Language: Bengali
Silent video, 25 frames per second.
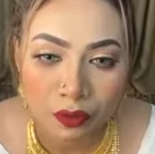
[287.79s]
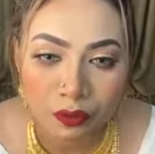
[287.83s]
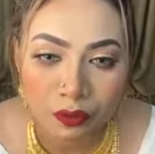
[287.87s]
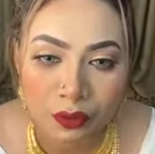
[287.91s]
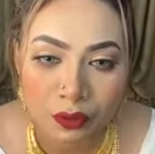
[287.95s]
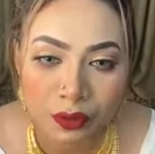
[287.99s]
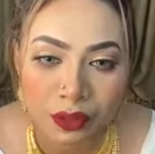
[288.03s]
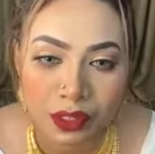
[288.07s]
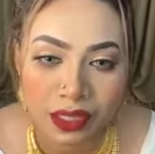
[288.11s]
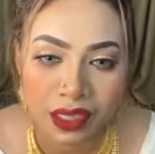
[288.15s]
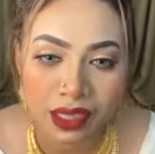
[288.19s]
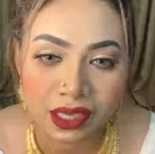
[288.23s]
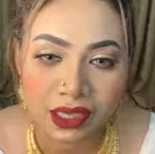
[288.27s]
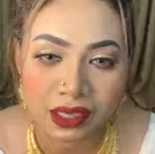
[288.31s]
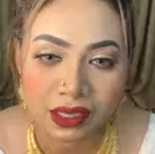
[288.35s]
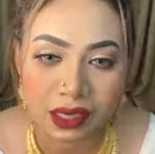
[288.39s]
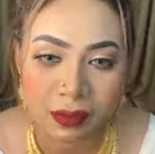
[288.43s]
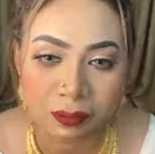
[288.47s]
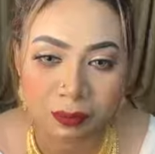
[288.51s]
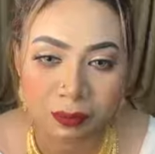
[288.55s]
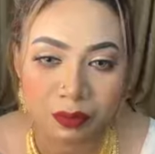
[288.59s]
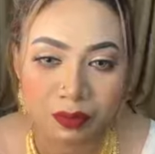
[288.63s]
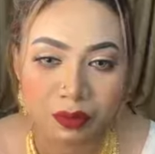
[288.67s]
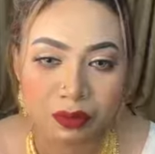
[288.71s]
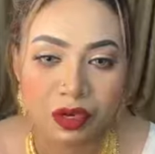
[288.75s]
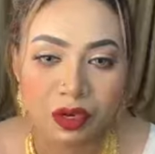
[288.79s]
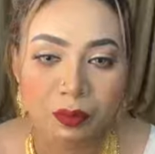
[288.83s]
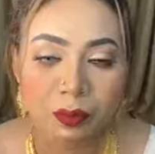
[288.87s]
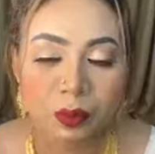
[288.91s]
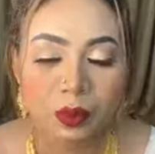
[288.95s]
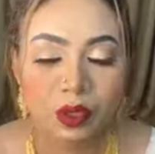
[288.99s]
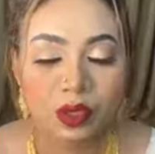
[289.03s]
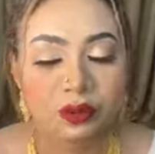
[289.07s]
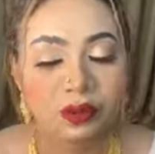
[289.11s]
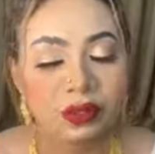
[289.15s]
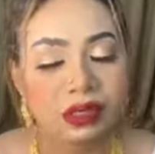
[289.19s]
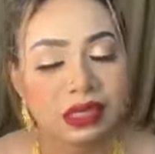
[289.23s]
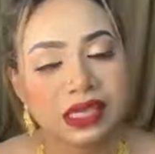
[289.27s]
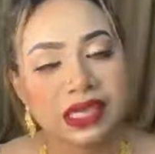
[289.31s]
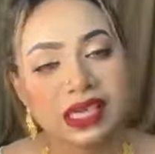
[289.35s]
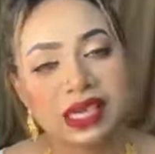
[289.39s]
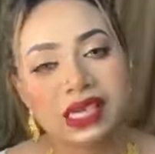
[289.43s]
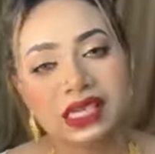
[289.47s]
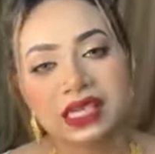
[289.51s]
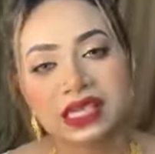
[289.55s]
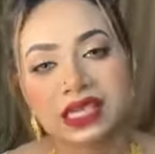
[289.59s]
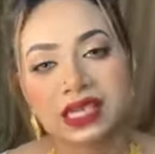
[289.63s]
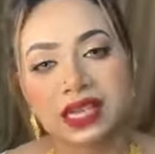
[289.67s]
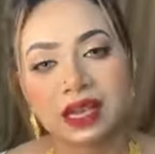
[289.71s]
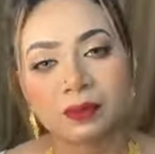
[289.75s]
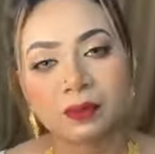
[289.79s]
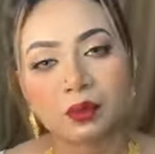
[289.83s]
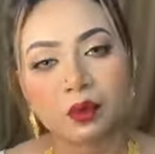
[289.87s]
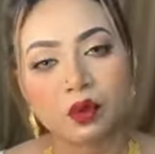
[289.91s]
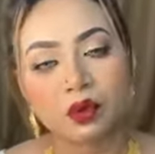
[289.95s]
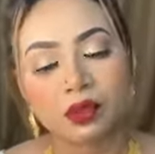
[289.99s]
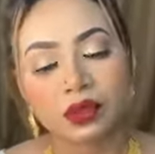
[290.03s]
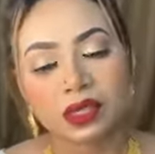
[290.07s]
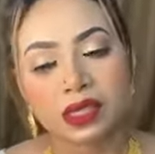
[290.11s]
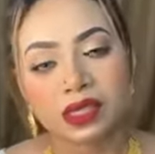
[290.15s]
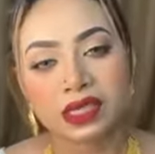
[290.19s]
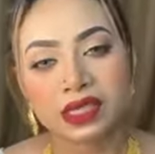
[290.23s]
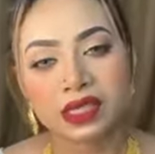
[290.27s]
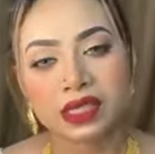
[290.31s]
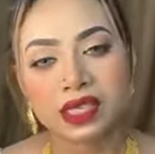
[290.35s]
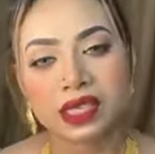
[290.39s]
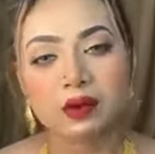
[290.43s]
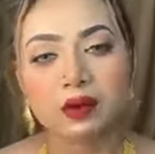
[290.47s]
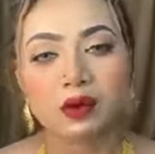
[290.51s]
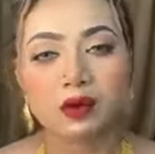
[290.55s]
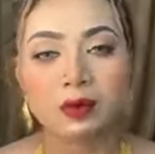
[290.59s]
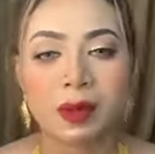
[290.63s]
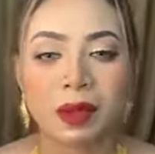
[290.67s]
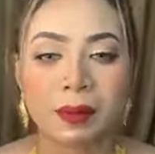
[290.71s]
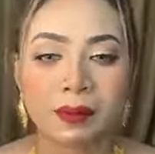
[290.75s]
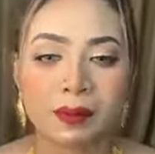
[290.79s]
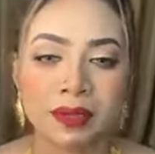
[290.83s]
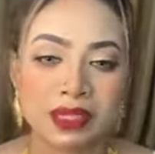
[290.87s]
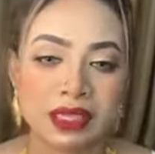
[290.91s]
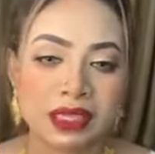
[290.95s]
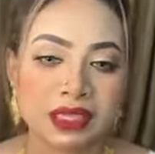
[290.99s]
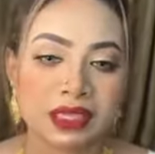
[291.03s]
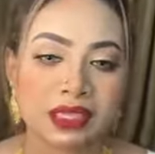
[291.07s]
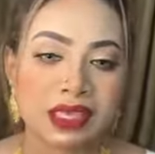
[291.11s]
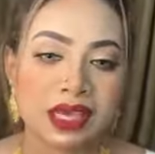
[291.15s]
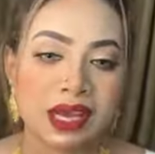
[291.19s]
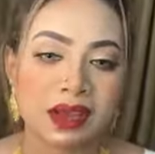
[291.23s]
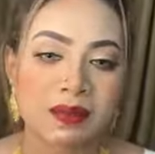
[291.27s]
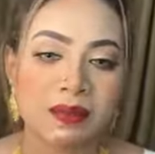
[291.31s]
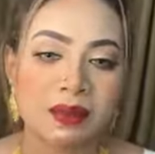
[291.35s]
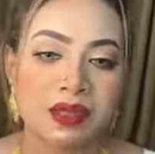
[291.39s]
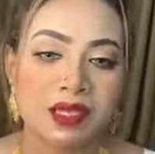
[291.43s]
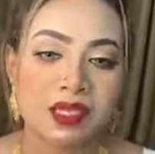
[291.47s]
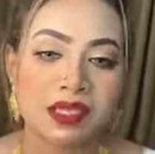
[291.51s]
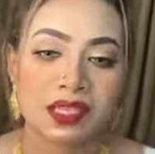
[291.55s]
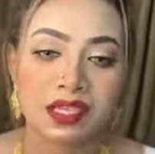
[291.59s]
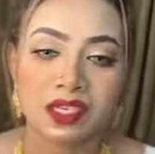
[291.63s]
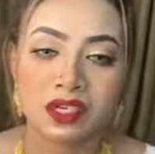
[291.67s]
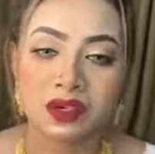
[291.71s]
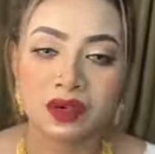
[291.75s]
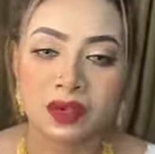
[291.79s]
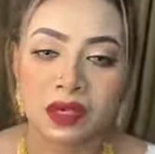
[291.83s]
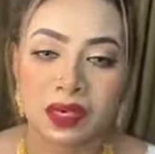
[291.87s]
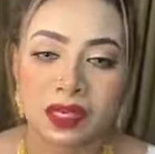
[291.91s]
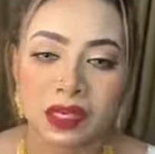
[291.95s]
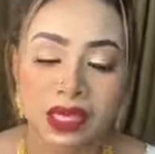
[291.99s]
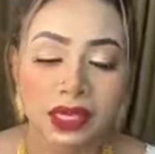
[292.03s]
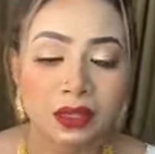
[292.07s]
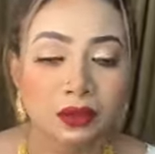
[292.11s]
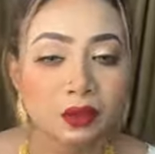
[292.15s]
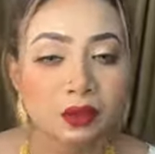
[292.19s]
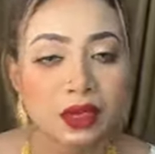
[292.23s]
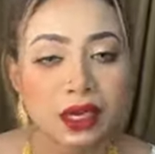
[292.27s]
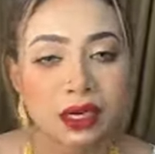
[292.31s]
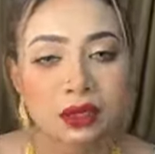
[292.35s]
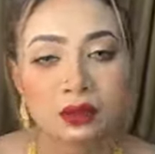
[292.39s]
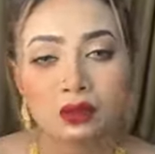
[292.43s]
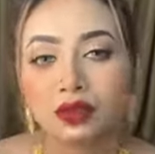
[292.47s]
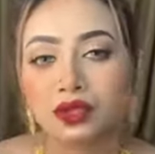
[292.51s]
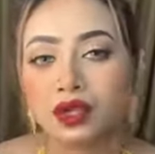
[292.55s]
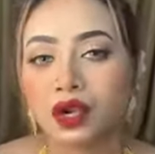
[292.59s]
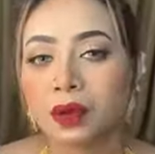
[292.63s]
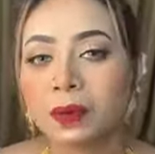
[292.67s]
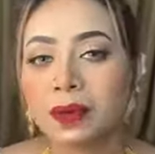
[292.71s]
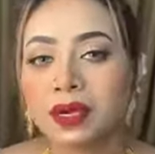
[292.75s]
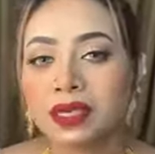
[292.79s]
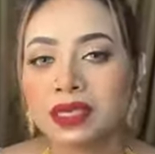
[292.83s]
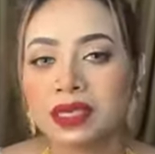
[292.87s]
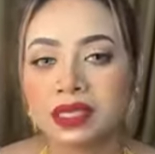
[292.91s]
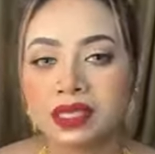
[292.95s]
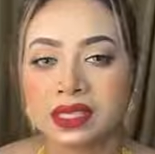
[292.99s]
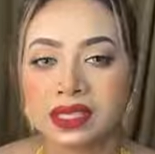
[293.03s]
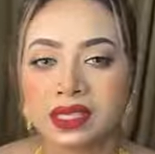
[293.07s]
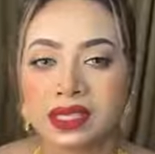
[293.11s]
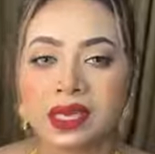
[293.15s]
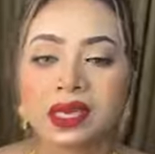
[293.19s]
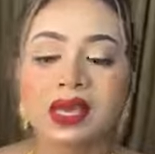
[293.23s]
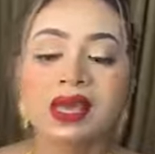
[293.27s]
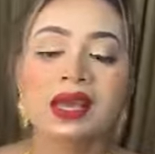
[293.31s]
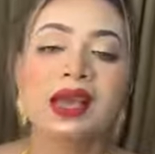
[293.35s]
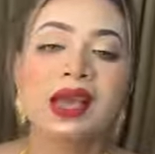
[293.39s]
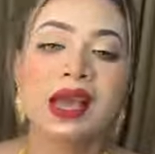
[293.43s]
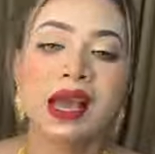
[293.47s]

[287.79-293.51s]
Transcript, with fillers: ফু দিয়ে আপু সুরা পরে দিয়েছি আপু ও দিচ্ছে ওর বাবা দিচ্ছে আমি দিচ্ছি ওর দাদু নানু সবাই দিচ্ছে